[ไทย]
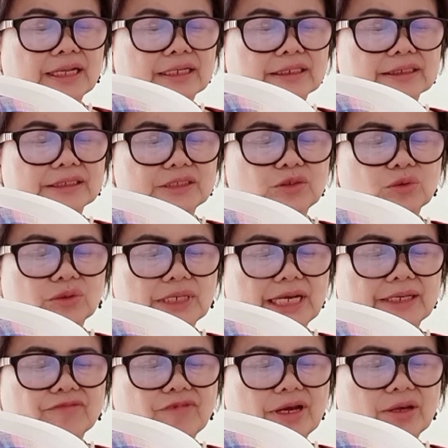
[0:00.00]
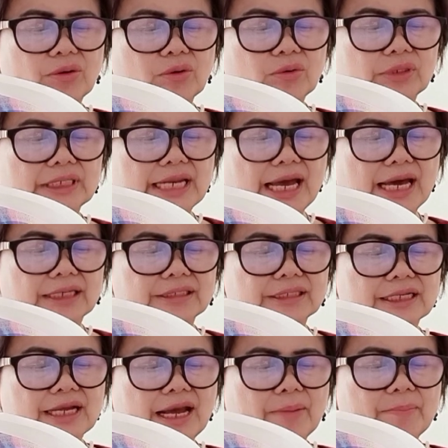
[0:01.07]
หรืออยู่ในวัยรุ่นนั้น
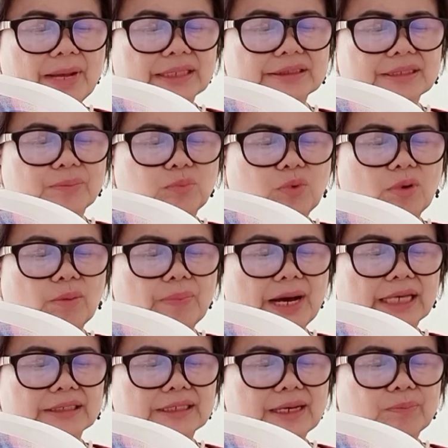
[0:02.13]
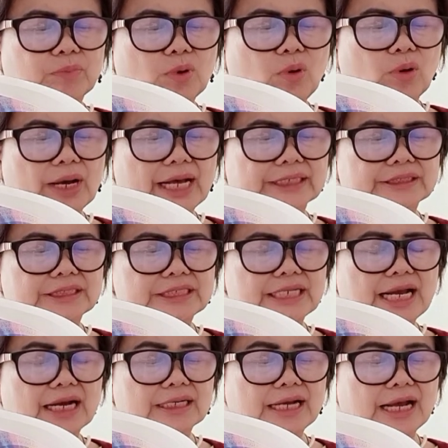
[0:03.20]
มักจะพัวพันกับโลกอัจ
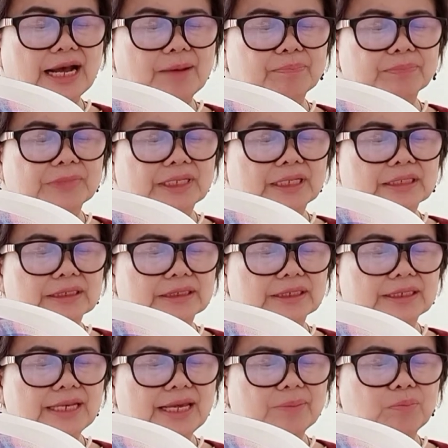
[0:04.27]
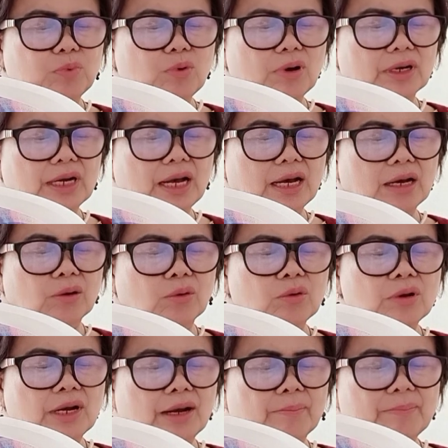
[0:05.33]
ญากรรม หรือและพวกเขา
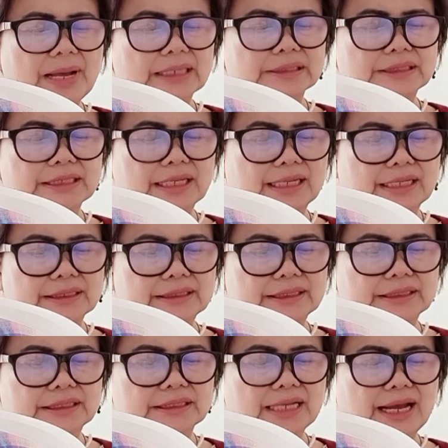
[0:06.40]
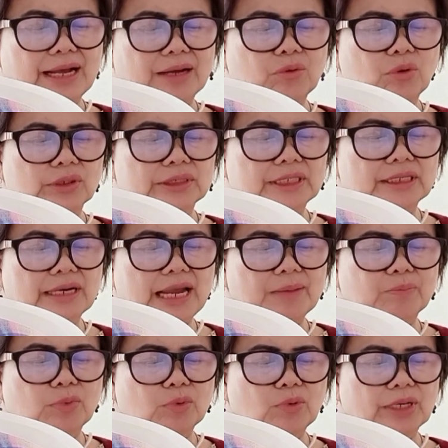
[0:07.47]
มักจะอิจฉาคนที่
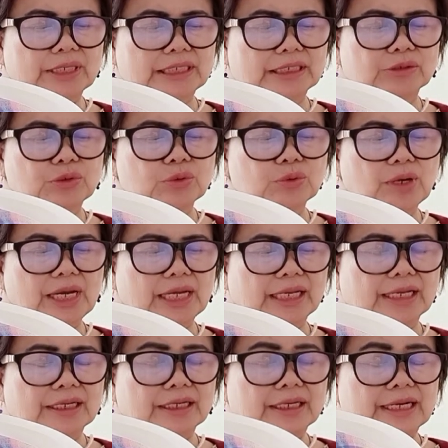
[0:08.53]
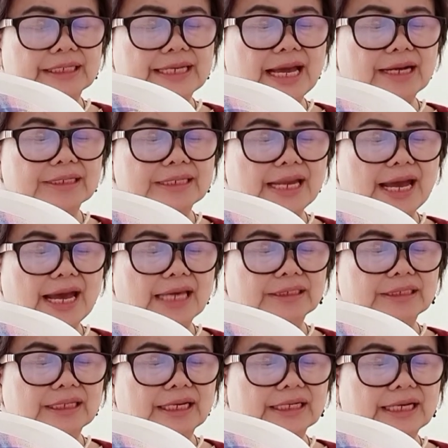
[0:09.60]
ร่ำรวยอีกด้วย ดังนั้น
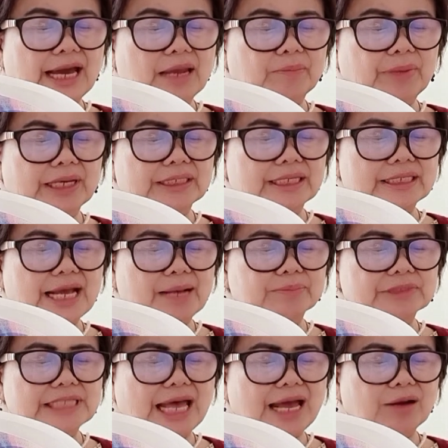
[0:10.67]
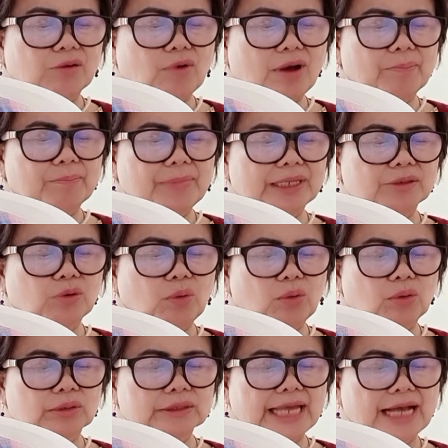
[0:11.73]
การพยายามสร้างความมั่นค
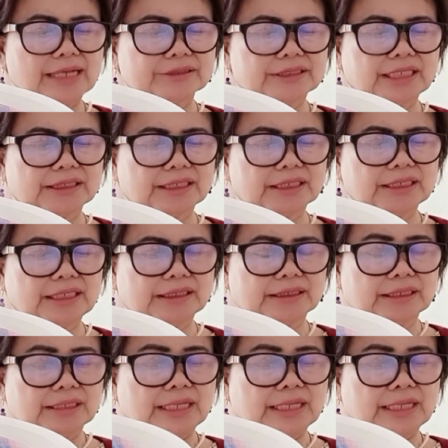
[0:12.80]
งทางเศรษฐกิจ